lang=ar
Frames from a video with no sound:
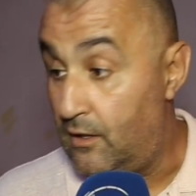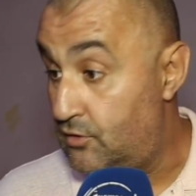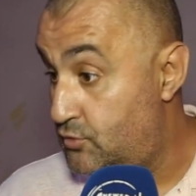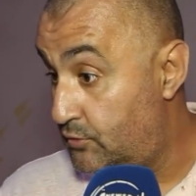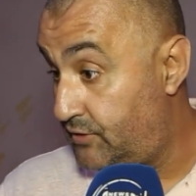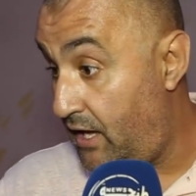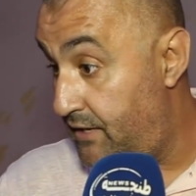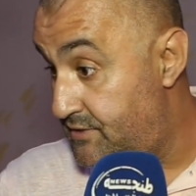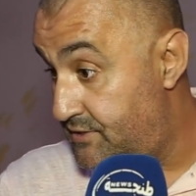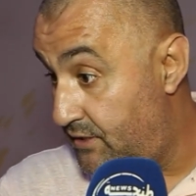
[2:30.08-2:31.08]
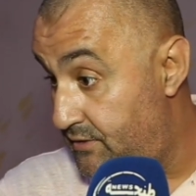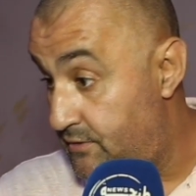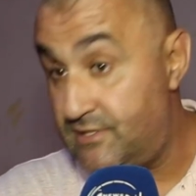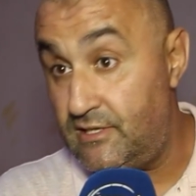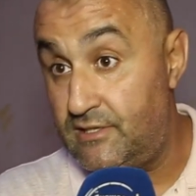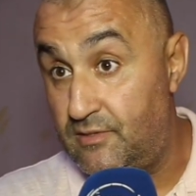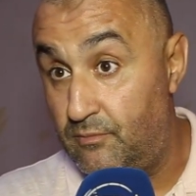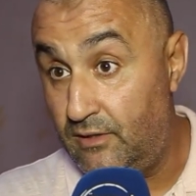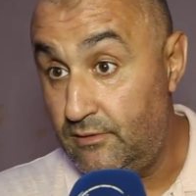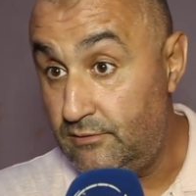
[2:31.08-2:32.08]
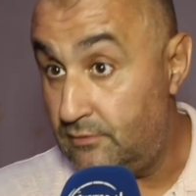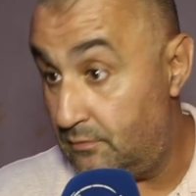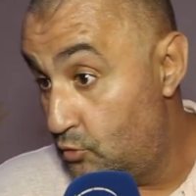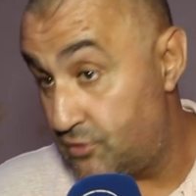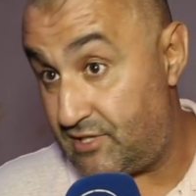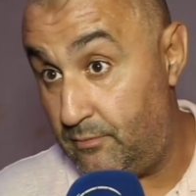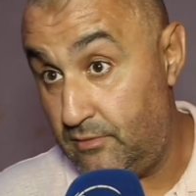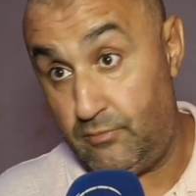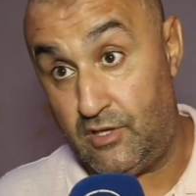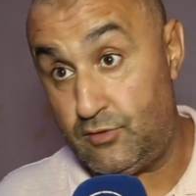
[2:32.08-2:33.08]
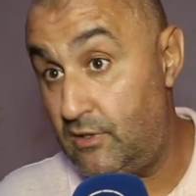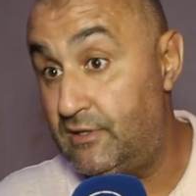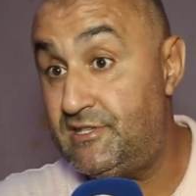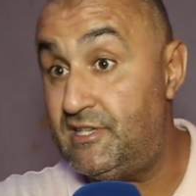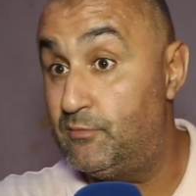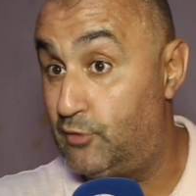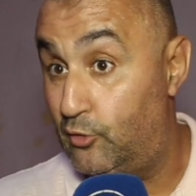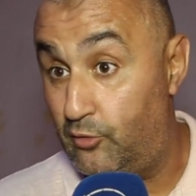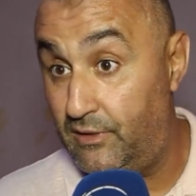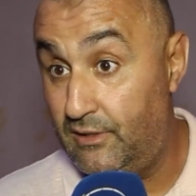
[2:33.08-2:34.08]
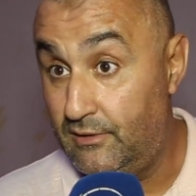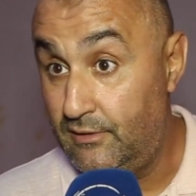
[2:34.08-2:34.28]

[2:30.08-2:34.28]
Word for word: الشرطه عينت ديك السيد تما مصاب بيان سور لان تسيب من الطوموبيل